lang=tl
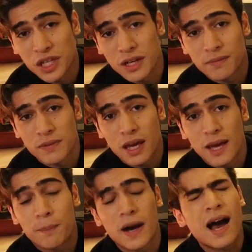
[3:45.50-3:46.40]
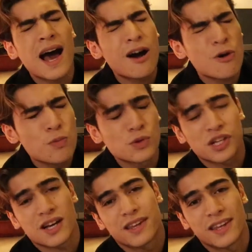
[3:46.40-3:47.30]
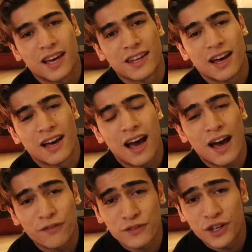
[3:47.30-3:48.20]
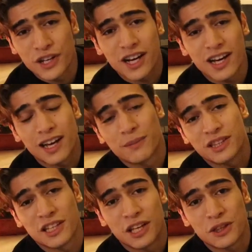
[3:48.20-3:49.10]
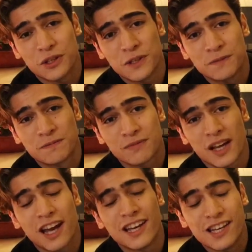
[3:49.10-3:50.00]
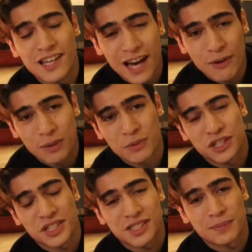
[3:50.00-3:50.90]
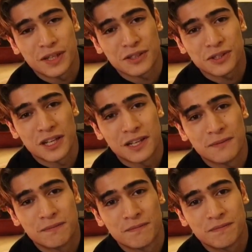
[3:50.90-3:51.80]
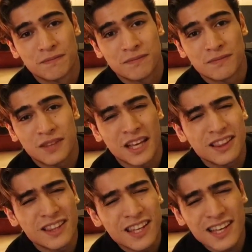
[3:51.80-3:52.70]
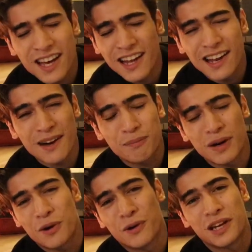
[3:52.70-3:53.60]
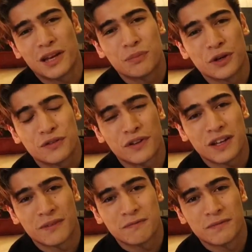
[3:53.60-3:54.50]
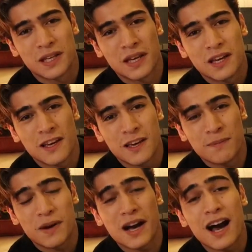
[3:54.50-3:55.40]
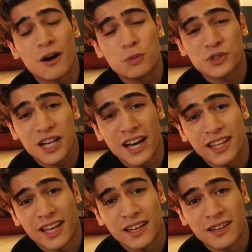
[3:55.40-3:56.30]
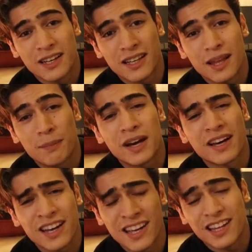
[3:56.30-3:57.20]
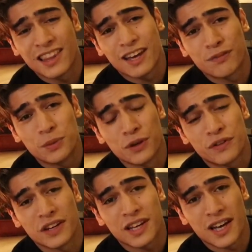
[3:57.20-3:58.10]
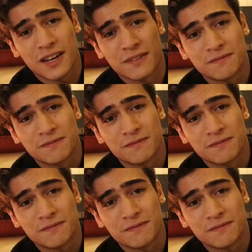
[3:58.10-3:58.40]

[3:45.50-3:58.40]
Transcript: siya. Ipangako mo sa kanya na after ng calamity na ito, ay liligawan mo na siya sa personal na hindi ka lang pang online boyfriend. Pangako mo sa kanya na pang real life boyfriend ka.